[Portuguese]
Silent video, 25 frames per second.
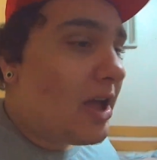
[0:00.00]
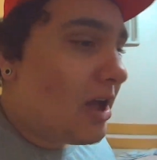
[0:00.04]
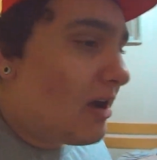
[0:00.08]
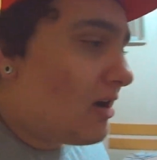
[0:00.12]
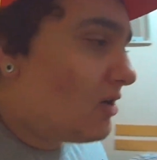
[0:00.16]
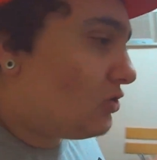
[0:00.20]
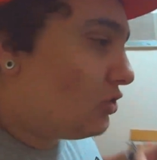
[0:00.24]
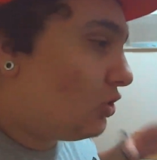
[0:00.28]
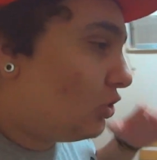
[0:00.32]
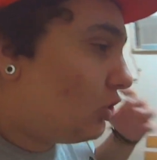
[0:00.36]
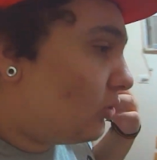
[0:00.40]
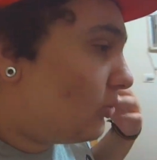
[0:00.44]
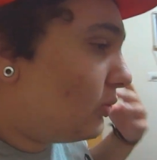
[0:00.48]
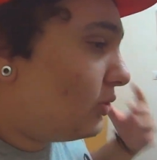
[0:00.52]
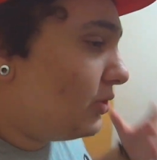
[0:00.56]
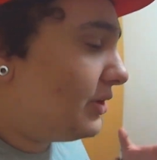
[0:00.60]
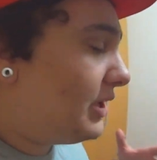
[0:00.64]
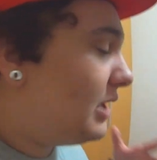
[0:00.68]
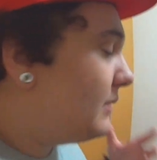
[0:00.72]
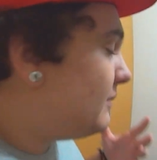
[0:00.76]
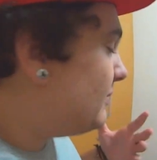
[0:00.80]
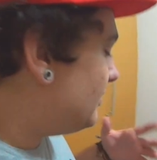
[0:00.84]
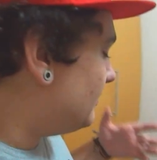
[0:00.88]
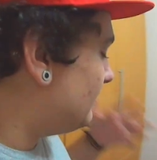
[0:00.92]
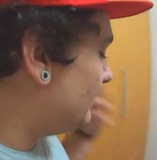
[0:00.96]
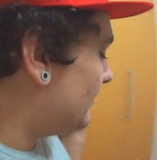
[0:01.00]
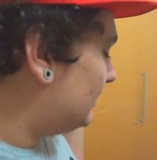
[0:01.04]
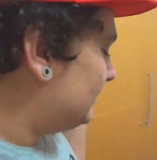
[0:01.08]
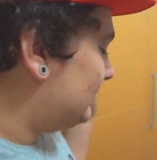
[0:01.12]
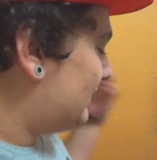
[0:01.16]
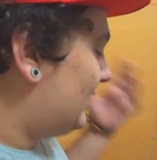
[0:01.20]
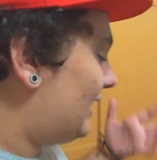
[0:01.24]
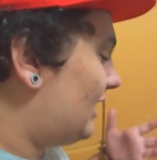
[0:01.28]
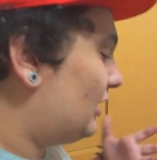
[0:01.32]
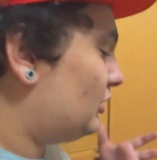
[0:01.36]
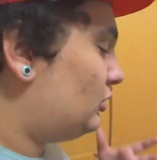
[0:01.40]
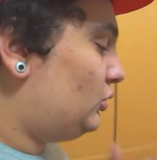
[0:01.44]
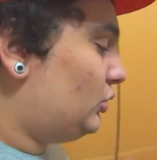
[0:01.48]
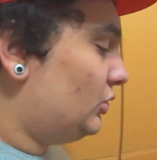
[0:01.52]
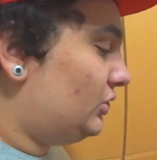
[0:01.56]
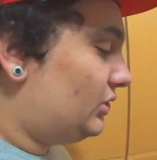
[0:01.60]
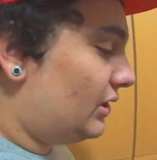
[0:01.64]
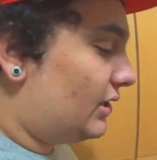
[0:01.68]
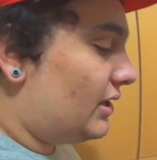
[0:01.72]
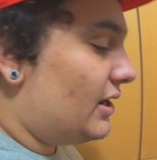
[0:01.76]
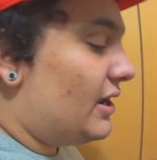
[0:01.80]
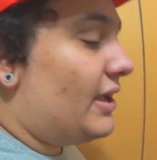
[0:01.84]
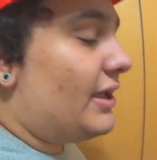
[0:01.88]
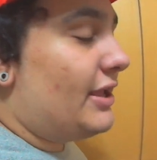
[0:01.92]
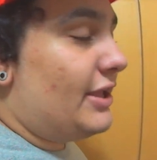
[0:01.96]
Eu, todo mundo que me mandar no
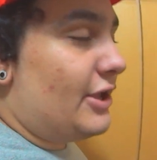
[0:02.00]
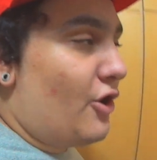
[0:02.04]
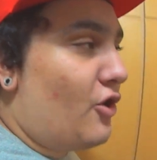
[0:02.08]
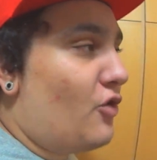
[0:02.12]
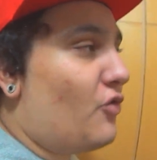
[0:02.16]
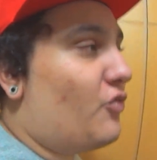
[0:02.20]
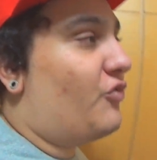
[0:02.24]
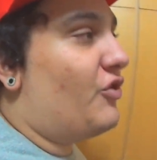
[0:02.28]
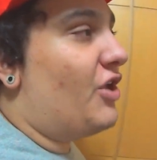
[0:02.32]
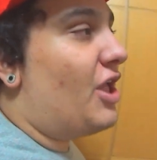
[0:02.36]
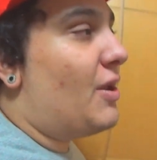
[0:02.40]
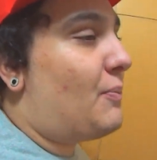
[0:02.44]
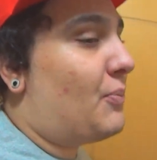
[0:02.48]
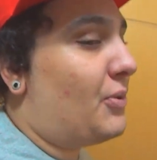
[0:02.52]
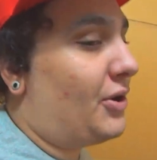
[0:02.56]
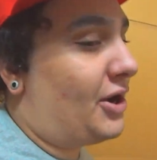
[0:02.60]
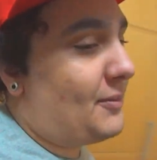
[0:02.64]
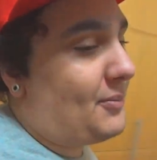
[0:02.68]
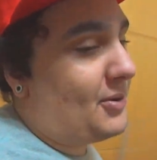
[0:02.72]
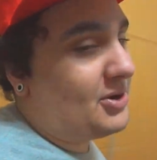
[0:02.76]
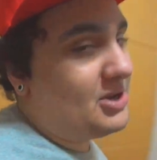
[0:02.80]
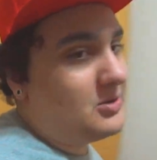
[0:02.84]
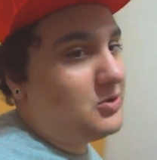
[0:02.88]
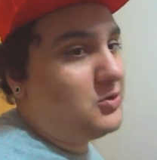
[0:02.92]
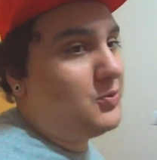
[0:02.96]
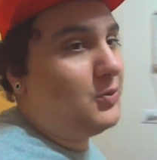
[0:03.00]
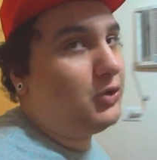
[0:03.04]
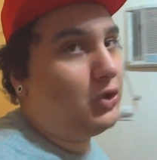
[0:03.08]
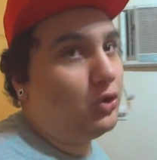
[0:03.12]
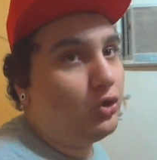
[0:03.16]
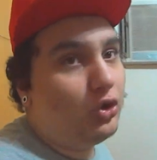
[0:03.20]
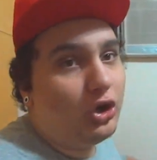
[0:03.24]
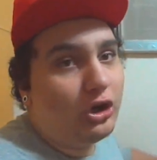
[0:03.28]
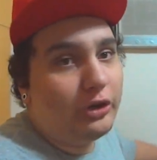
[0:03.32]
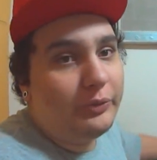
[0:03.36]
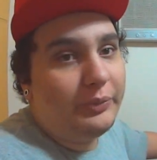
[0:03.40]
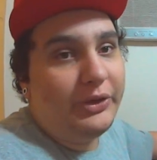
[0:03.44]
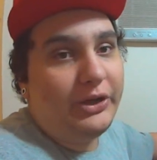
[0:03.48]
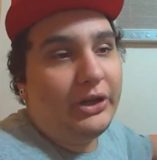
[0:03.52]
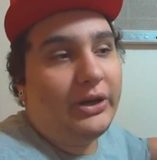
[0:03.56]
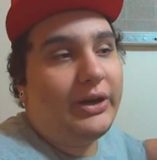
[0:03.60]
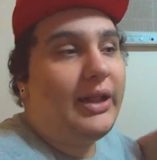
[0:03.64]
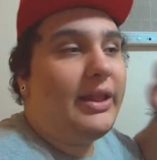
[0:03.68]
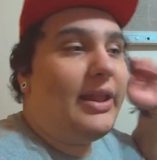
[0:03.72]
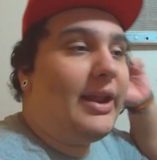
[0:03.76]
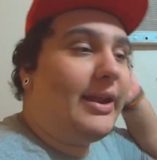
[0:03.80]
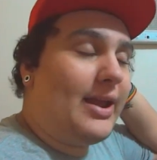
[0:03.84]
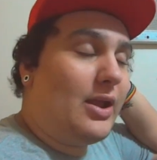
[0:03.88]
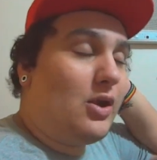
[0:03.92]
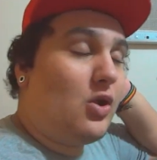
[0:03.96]
Twitter e eu ver, porque, por exemplo, eu tô dormindo,
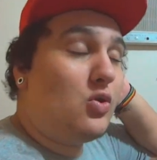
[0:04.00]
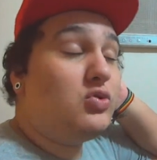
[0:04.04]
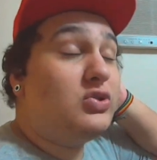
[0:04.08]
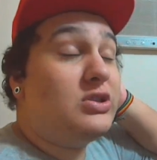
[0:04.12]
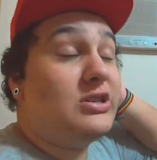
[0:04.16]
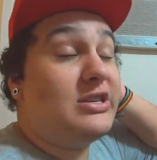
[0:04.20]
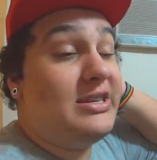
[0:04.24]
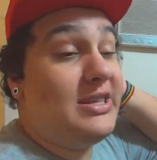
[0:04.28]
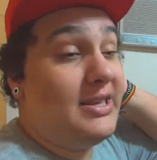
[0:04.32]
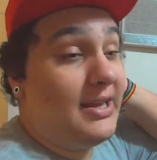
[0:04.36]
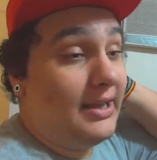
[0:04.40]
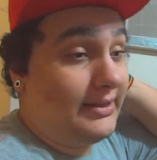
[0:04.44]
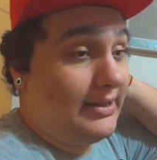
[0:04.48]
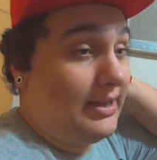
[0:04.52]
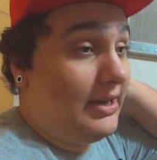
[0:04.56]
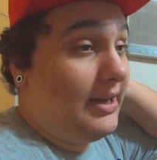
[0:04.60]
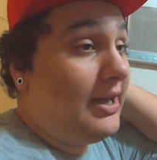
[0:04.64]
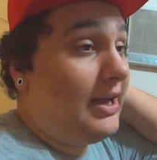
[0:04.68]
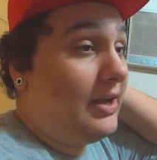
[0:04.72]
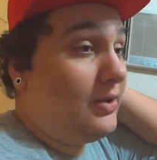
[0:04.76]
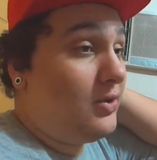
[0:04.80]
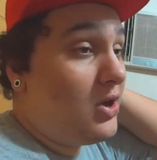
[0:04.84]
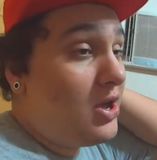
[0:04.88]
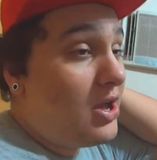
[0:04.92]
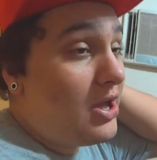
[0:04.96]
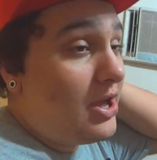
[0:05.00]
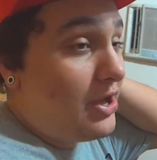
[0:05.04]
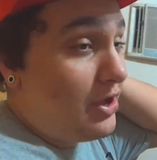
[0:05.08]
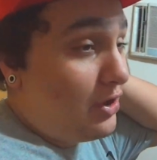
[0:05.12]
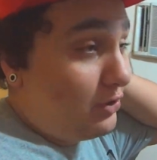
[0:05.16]
galera quer que eu siga, tá ligado?